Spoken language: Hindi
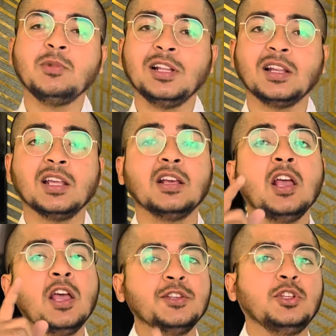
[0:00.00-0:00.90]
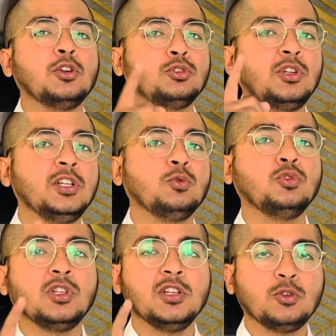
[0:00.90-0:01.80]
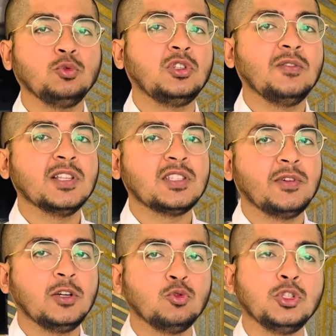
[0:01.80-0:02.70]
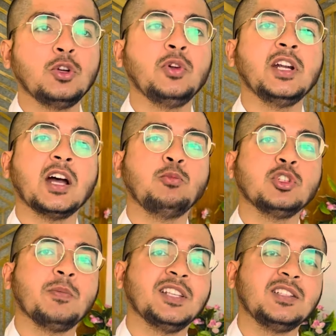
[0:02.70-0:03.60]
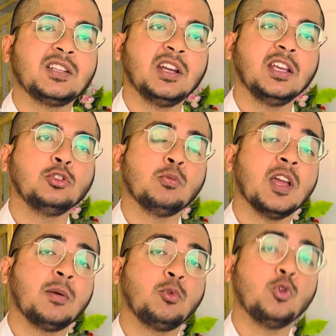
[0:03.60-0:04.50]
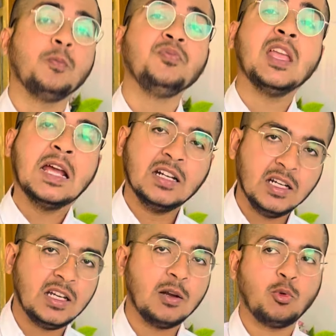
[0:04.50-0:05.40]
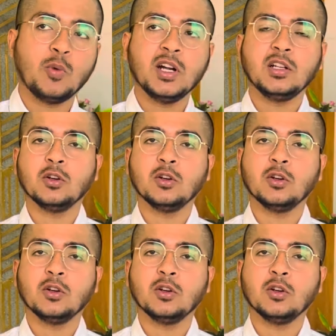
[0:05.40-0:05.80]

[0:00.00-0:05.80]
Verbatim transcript: भी लिख लें जीरो थ्री टू थ्री टू थ्री वन सेवन टू जीरो एट आप मुझे मैसेज करेंगे तो मैं आपको डिटेल प्रोवाइड कर